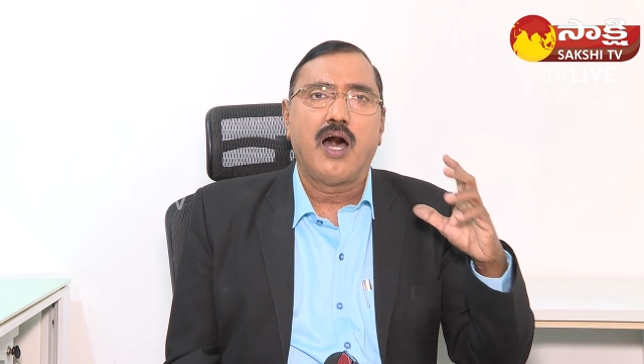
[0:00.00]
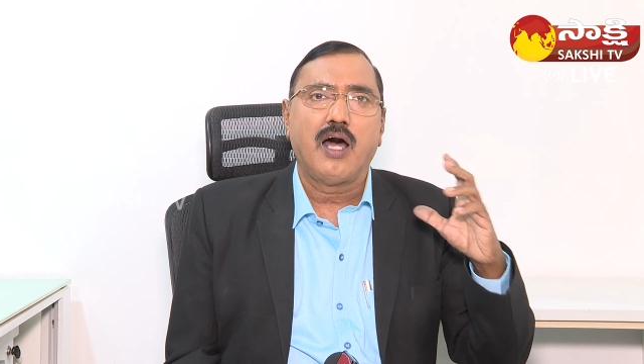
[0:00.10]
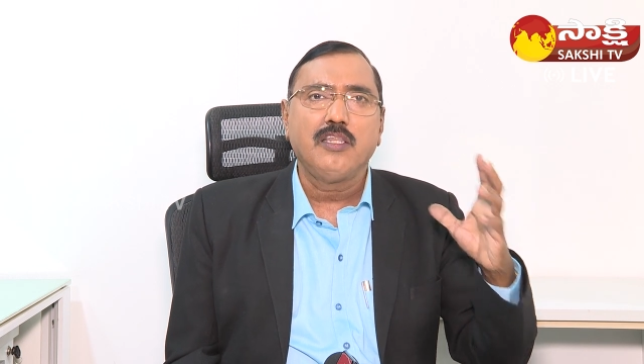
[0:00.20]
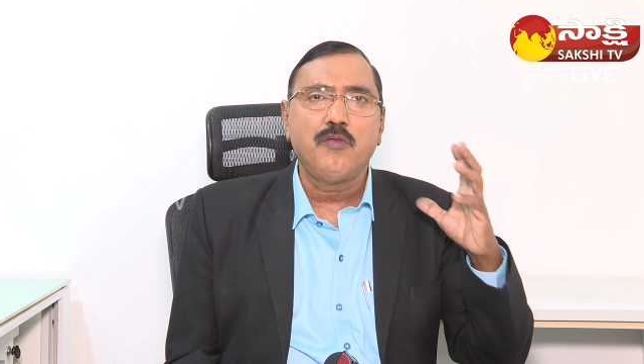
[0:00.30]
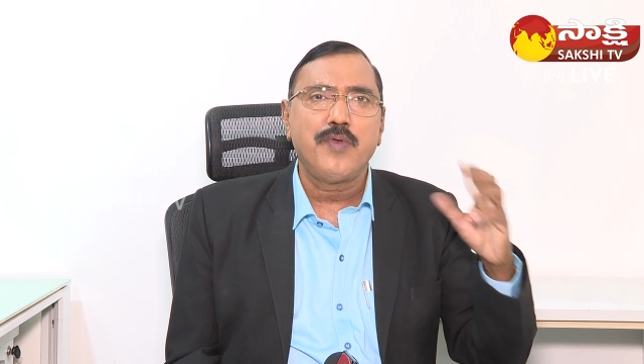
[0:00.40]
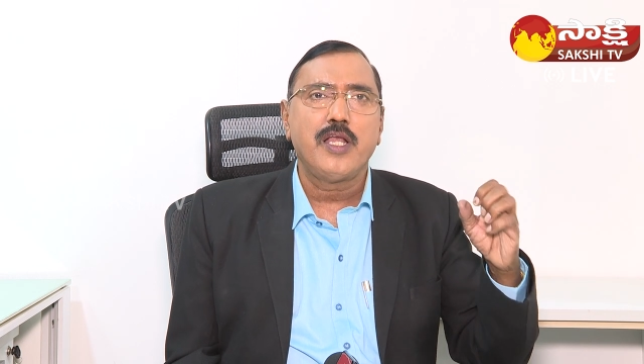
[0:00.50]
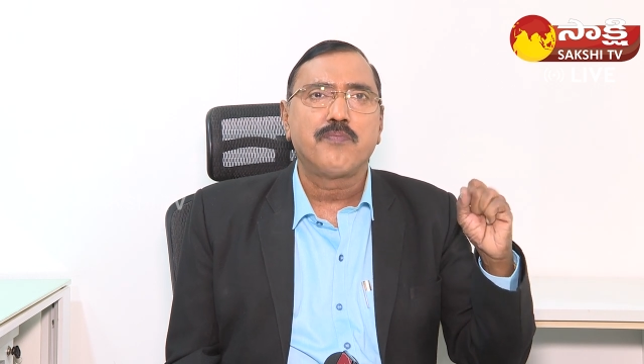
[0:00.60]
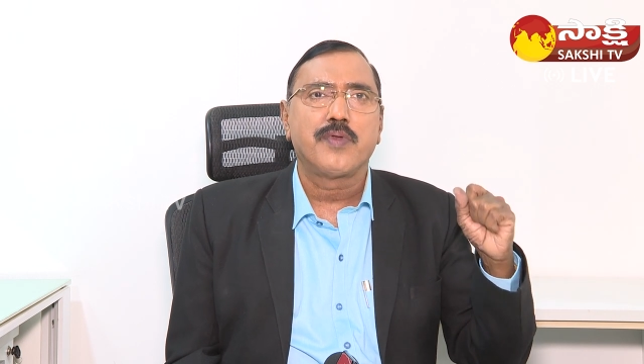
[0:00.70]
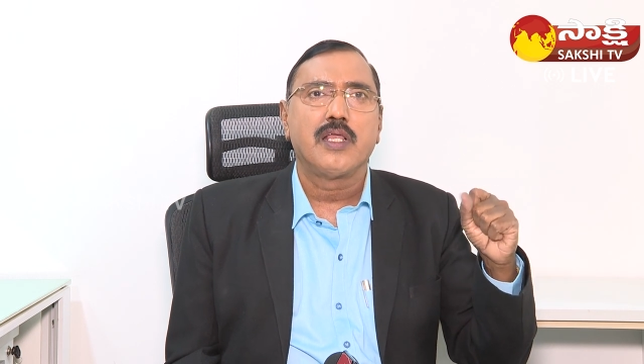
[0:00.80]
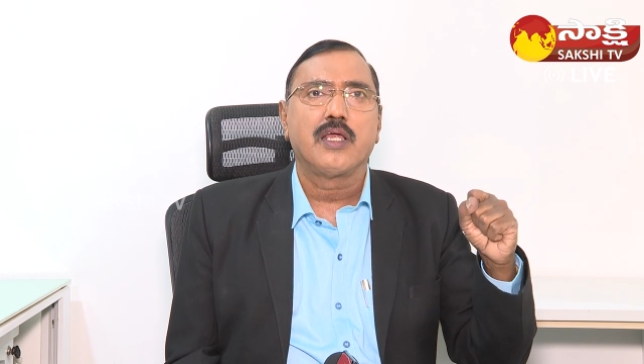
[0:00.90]
ఆంధ్రప్రదేశ్
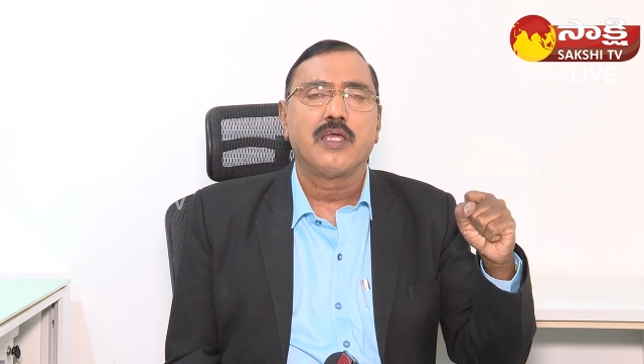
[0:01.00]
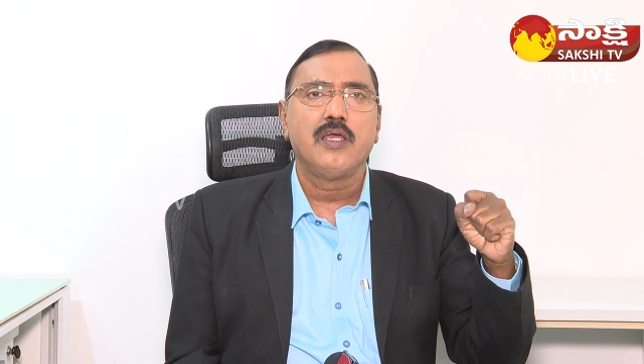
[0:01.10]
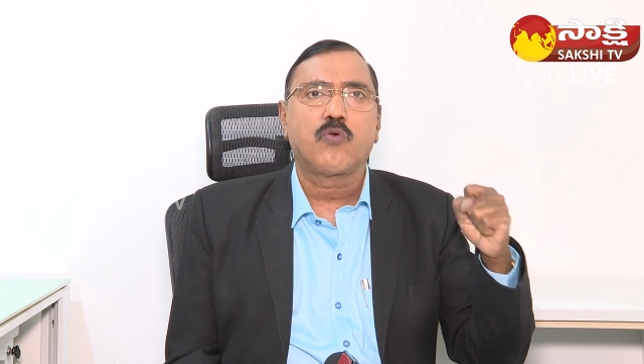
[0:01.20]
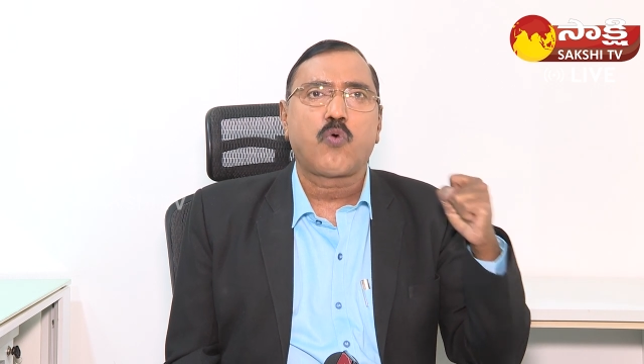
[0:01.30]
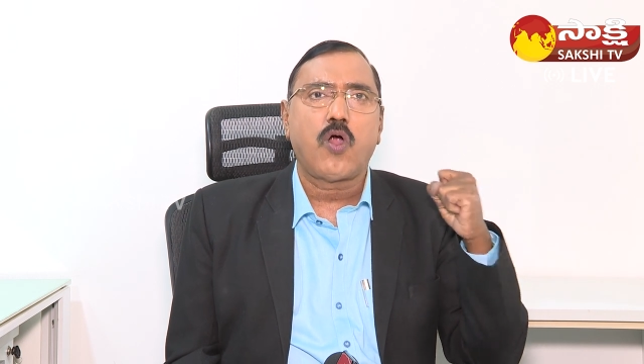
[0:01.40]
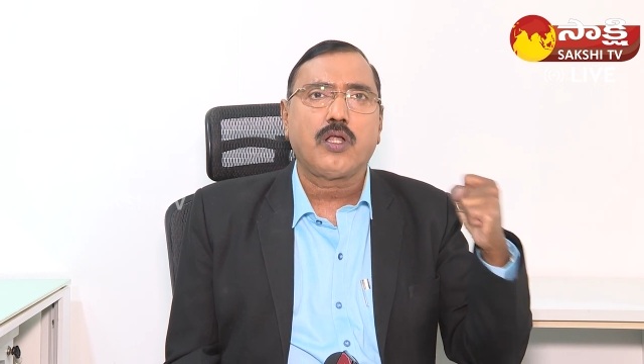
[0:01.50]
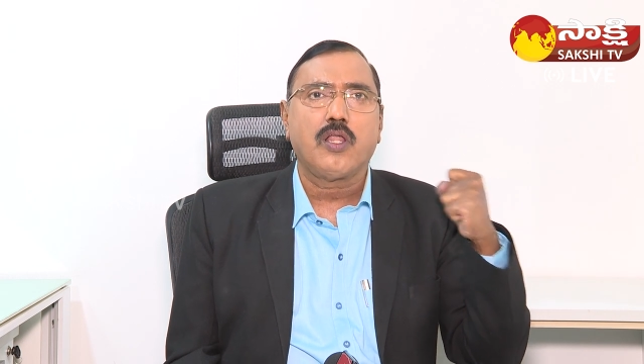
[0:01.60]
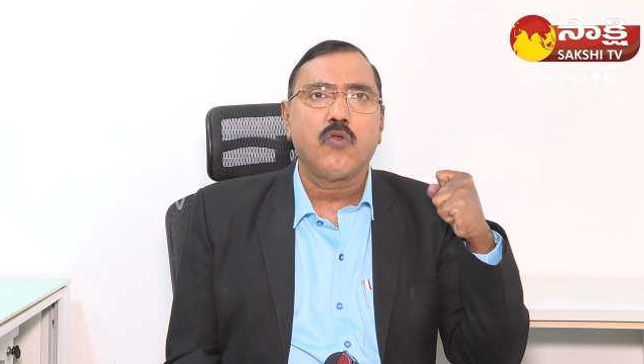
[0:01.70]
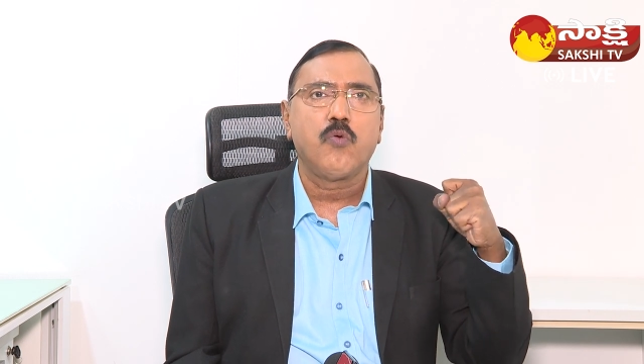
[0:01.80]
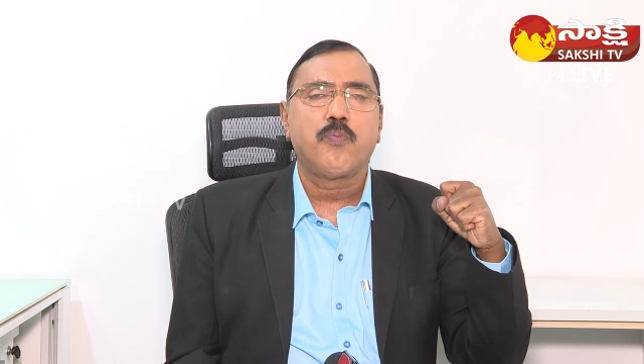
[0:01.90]
ప్రజలకి
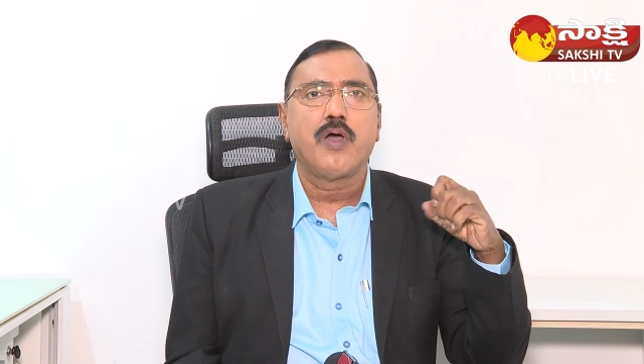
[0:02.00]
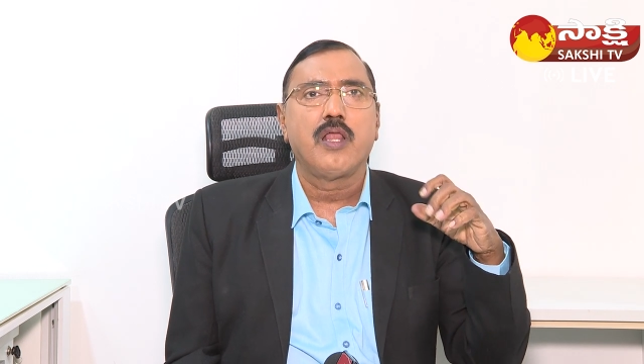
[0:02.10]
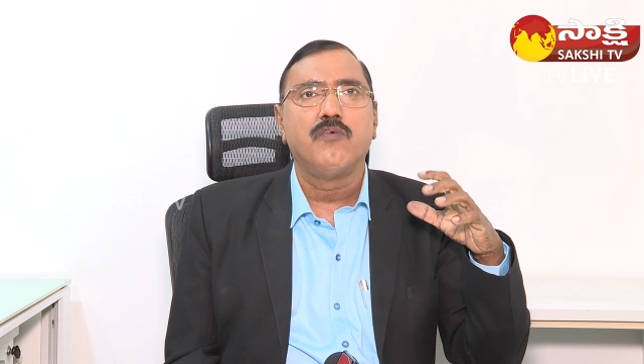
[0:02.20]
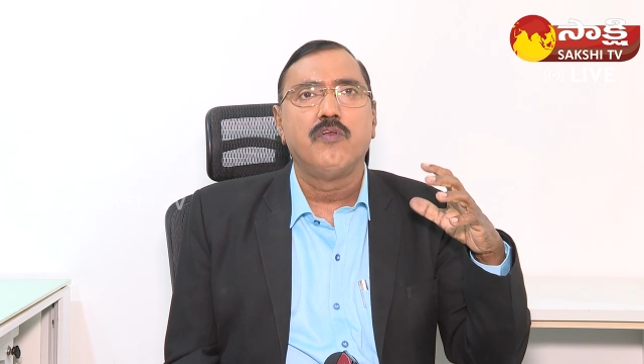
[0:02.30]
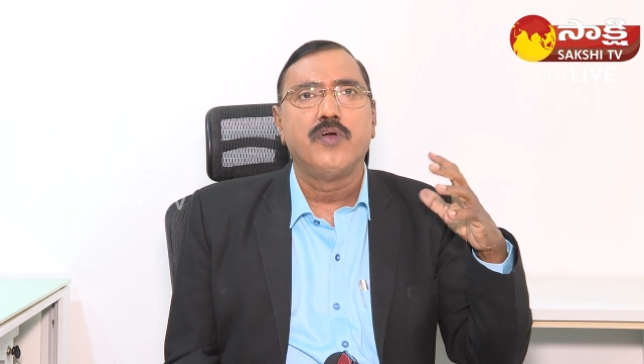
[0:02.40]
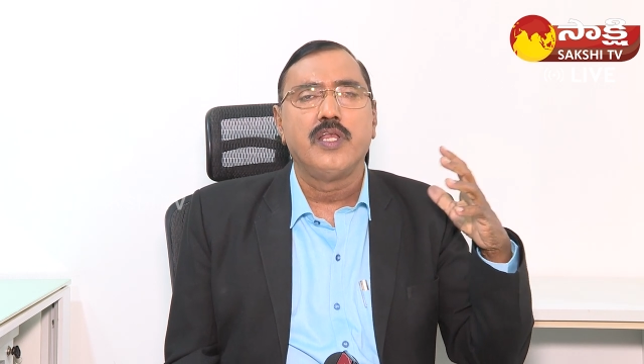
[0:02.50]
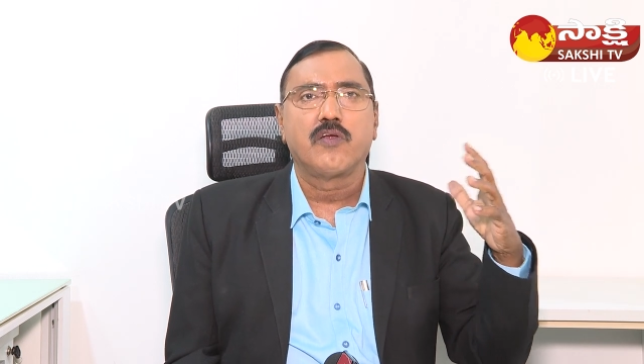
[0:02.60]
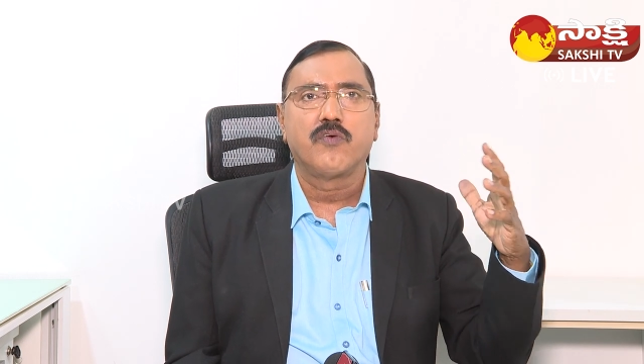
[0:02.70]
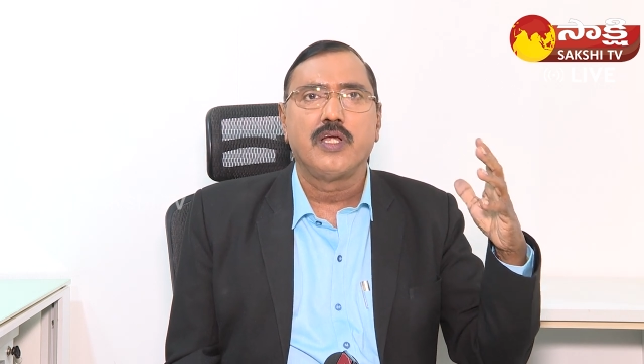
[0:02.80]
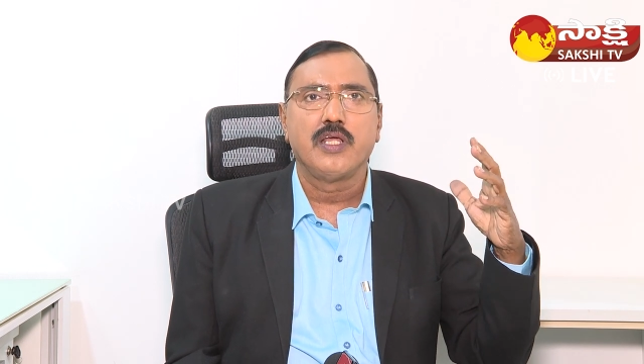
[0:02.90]
కోట్ల రూపాయల
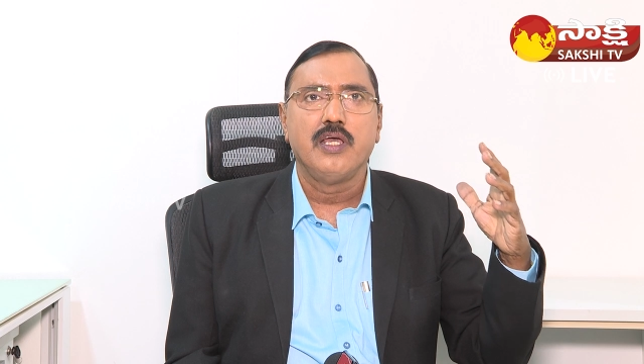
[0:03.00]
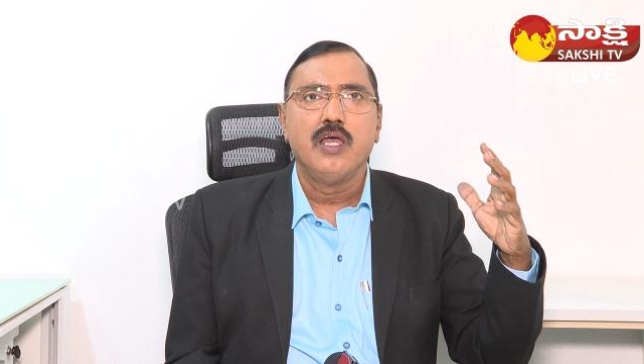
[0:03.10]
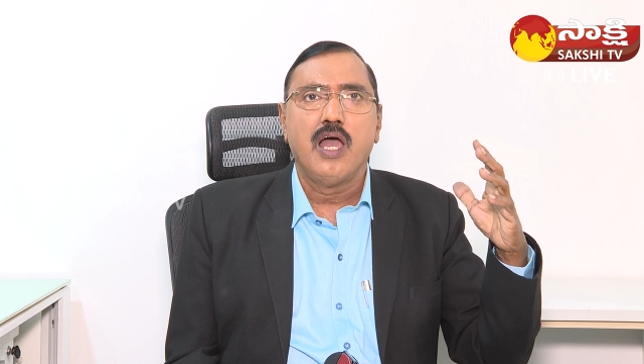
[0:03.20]
విలువైనటువంటి